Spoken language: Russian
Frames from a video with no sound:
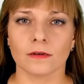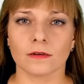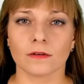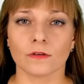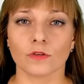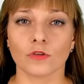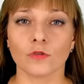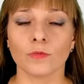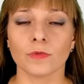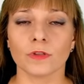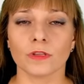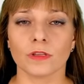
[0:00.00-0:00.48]

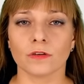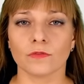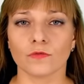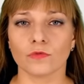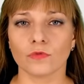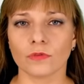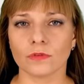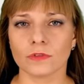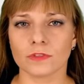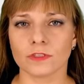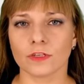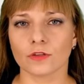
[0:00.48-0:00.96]
Кроме
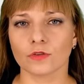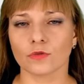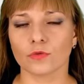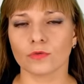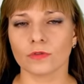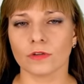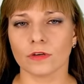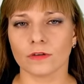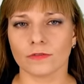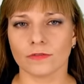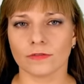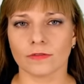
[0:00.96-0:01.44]
того, из
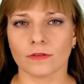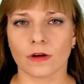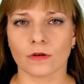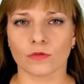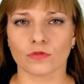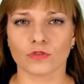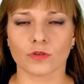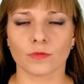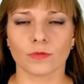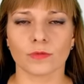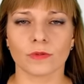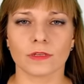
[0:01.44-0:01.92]
отходов, как
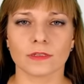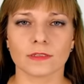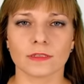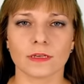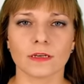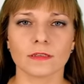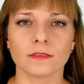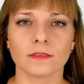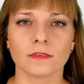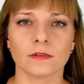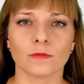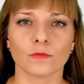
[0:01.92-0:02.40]
уже было
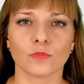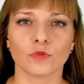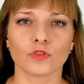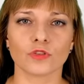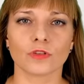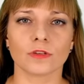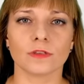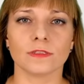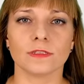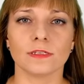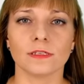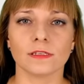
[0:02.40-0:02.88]
сказано,
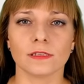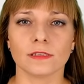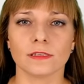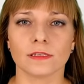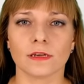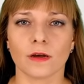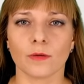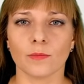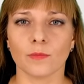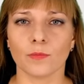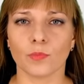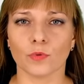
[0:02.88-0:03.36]
можно делать
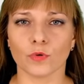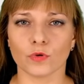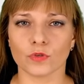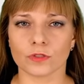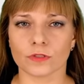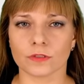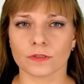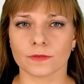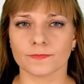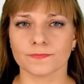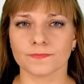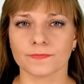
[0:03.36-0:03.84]

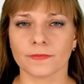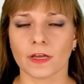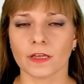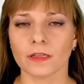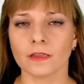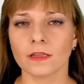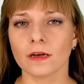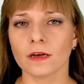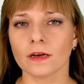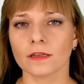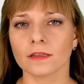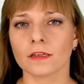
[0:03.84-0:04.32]
компост.
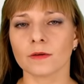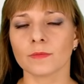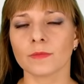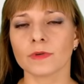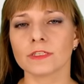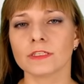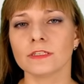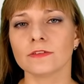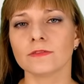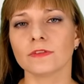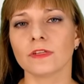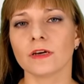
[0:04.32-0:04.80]
Однако
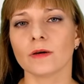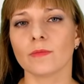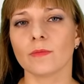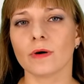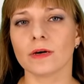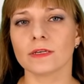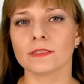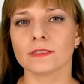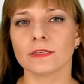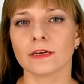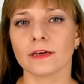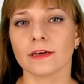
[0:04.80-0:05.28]
нормативная
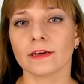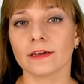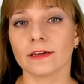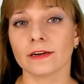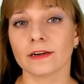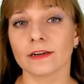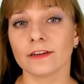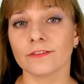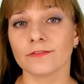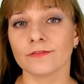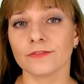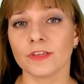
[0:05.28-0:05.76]
база
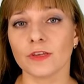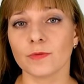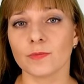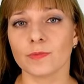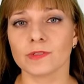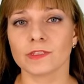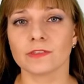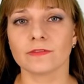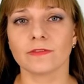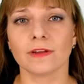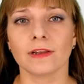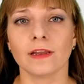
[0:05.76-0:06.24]
РФ не
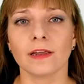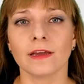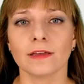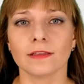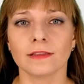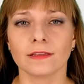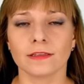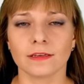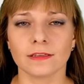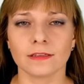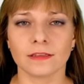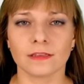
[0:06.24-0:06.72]

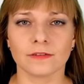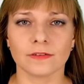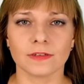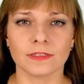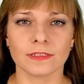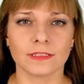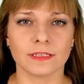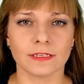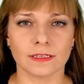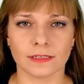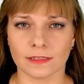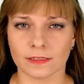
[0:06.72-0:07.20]
позволяет этого
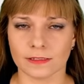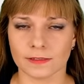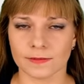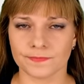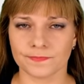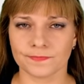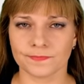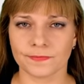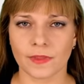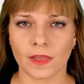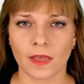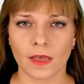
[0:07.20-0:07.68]
делать.
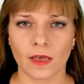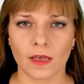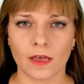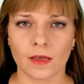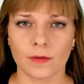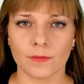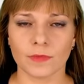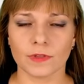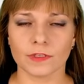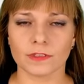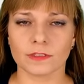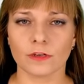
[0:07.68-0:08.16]

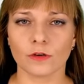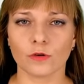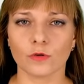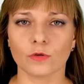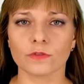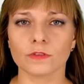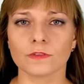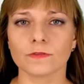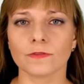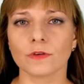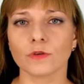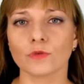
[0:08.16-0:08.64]

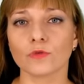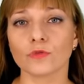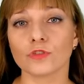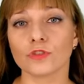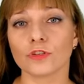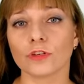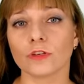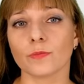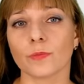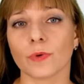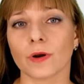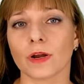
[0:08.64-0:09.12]
Минсельхоз, в свою
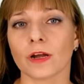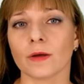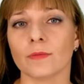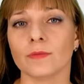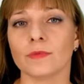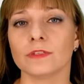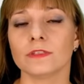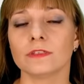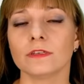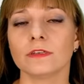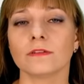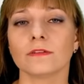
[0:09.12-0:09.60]
очередь,
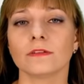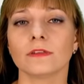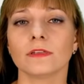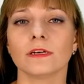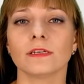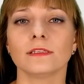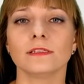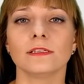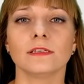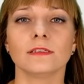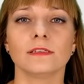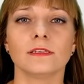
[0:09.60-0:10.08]
прокомментировал
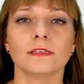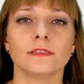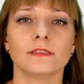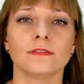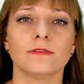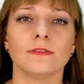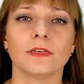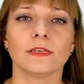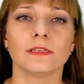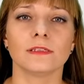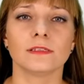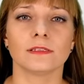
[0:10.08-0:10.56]
газете
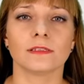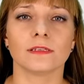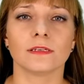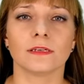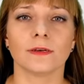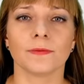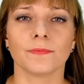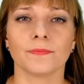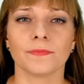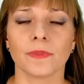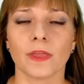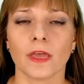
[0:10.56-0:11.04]

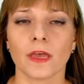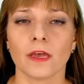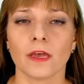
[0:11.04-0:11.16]
«Известия»,